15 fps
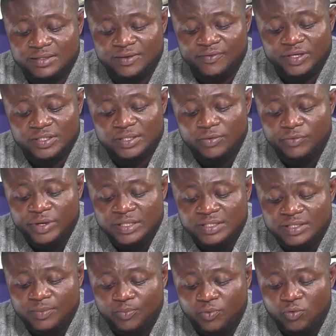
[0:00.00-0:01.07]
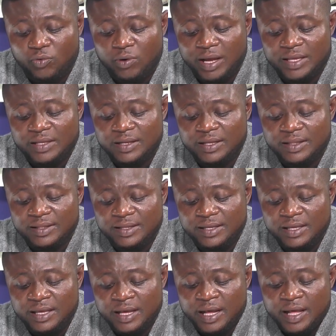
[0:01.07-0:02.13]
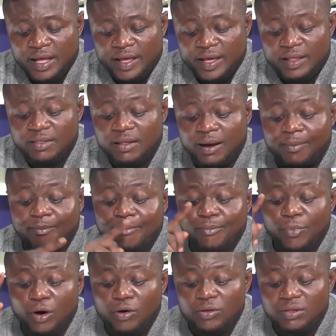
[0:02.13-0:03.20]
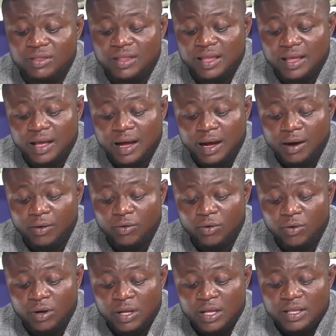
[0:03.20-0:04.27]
Verset 8, c'est pourquoi il est dit Étant monté en haut,